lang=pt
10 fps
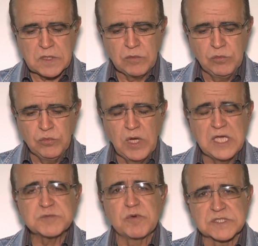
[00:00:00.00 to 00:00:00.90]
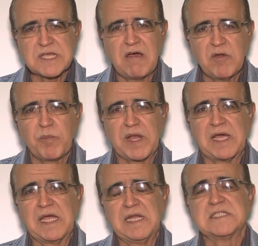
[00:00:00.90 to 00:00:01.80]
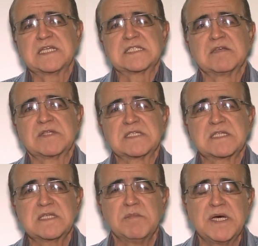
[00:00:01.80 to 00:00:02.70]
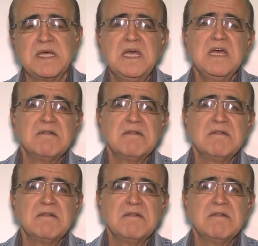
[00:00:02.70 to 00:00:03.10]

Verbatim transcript: o responsável pela realização dessa semana